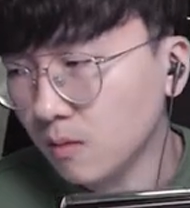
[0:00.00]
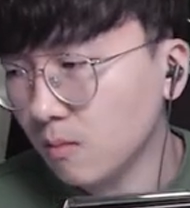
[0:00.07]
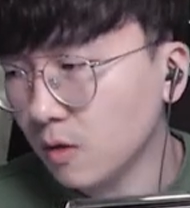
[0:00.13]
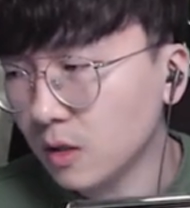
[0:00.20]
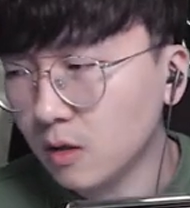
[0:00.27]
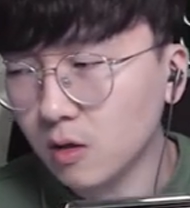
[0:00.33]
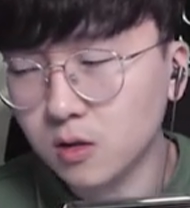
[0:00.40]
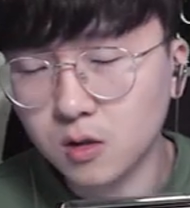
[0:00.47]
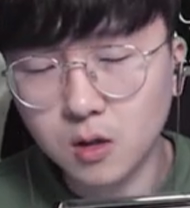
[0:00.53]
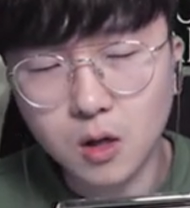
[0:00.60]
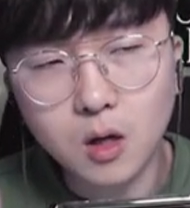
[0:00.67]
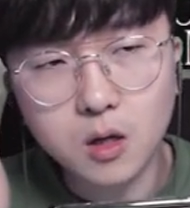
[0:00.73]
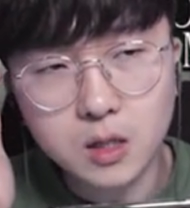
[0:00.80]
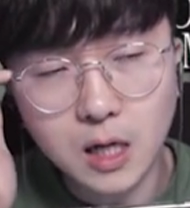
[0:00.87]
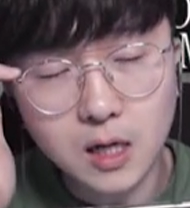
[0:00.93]
뭐
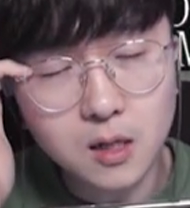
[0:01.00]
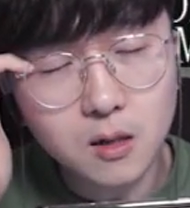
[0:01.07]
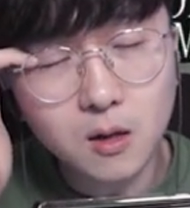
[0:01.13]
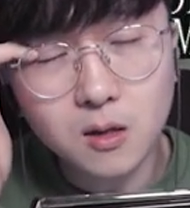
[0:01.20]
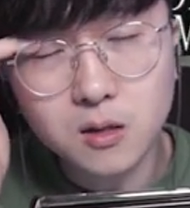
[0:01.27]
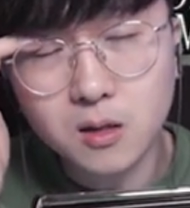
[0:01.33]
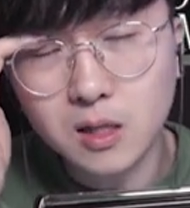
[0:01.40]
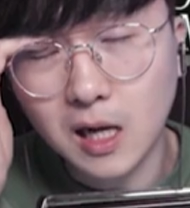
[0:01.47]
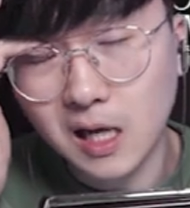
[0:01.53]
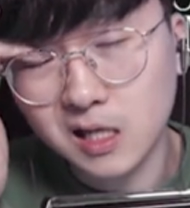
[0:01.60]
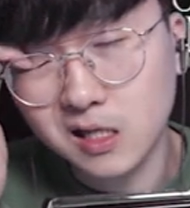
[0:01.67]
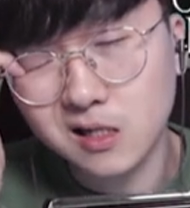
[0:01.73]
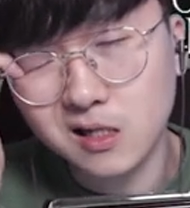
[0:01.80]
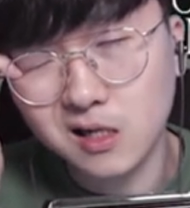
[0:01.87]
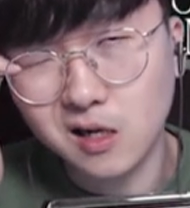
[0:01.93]
이것저것 다른 것들을
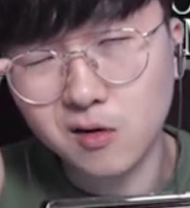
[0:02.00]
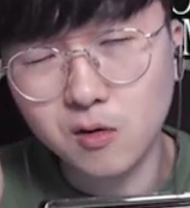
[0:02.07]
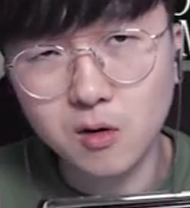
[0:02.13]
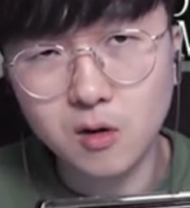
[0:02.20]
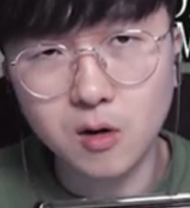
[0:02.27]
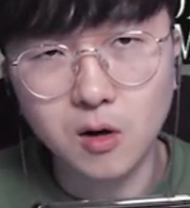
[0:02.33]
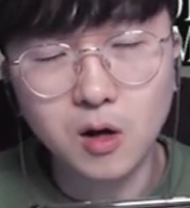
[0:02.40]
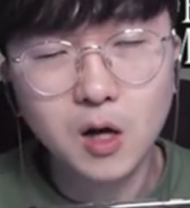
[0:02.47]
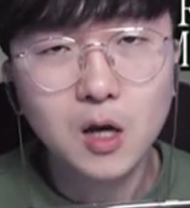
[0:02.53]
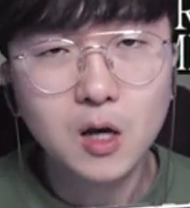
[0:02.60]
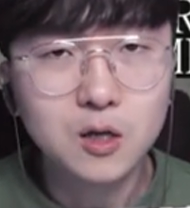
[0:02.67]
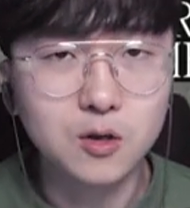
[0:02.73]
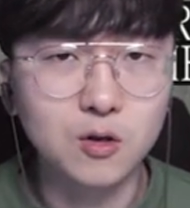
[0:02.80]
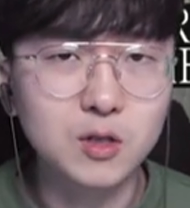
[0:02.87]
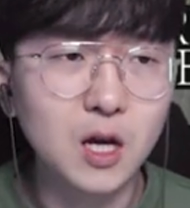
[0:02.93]
하시느라고
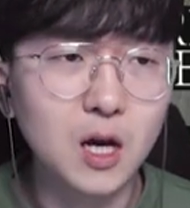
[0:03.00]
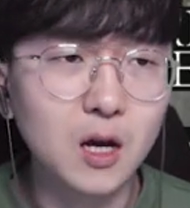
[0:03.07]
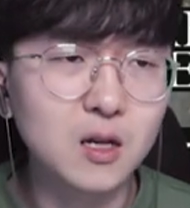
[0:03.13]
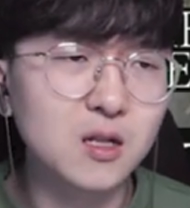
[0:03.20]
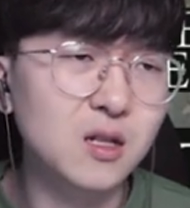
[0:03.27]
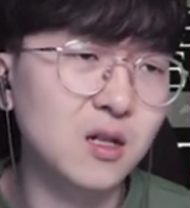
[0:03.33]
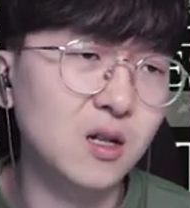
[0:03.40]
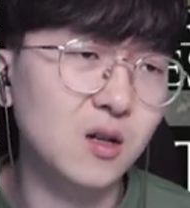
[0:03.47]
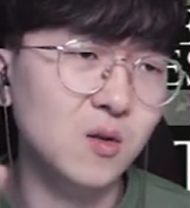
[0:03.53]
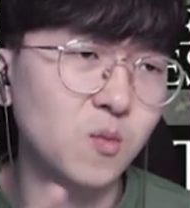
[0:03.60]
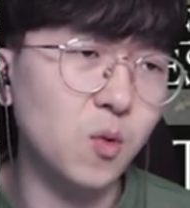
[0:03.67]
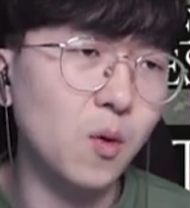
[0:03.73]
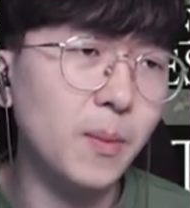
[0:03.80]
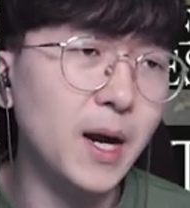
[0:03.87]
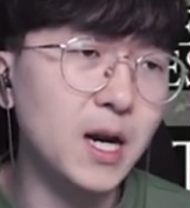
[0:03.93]
정작 그
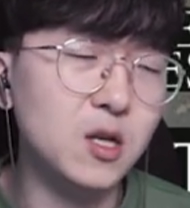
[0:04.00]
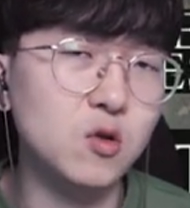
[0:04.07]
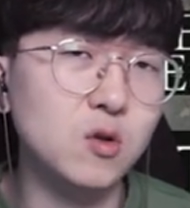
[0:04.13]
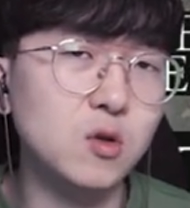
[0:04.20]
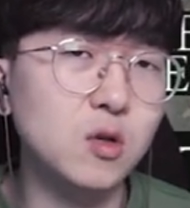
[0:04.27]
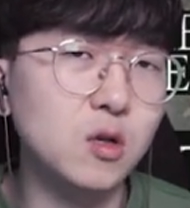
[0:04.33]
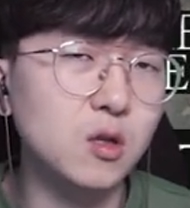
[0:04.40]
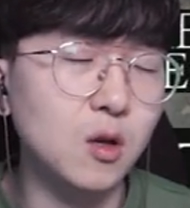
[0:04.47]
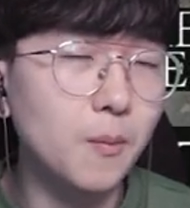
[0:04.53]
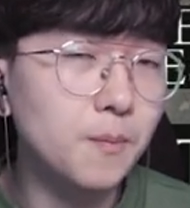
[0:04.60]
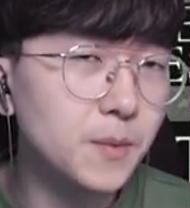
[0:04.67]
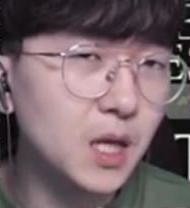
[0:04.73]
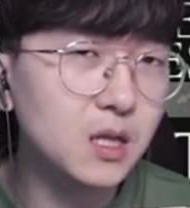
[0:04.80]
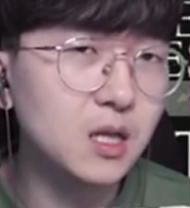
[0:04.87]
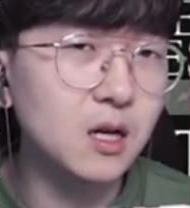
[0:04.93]
모바일 쪽은
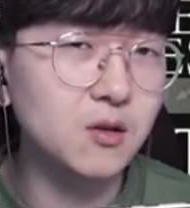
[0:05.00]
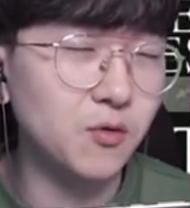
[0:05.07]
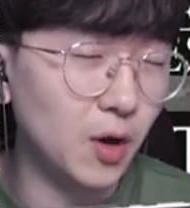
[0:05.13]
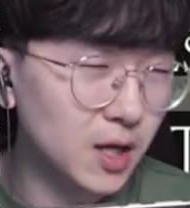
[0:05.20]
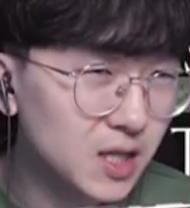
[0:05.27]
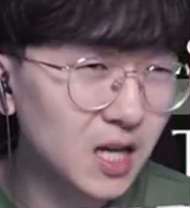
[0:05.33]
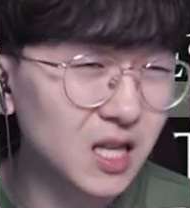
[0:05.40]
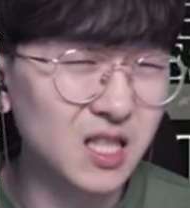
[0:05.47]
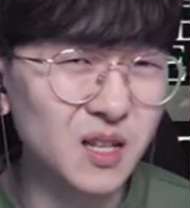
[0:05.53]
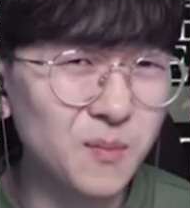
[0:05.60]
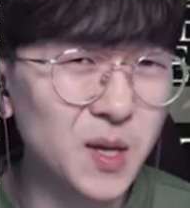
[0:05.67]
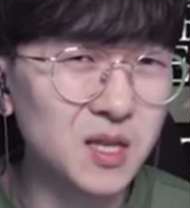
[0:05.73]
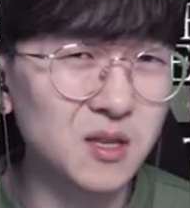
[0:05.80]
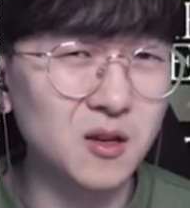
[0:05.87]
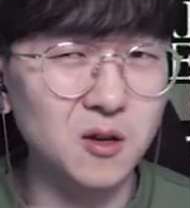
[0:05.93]
업데이트가 굉장히
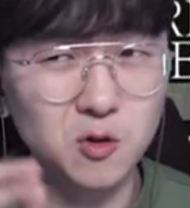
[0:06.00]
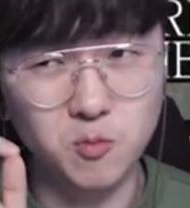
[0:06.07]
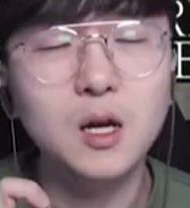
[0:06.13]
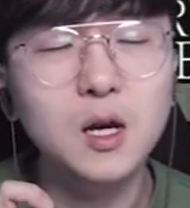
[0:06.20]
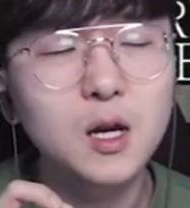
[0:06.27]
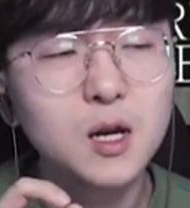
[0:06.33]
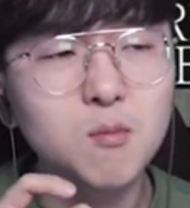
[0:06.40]
뜸했어요 뭐,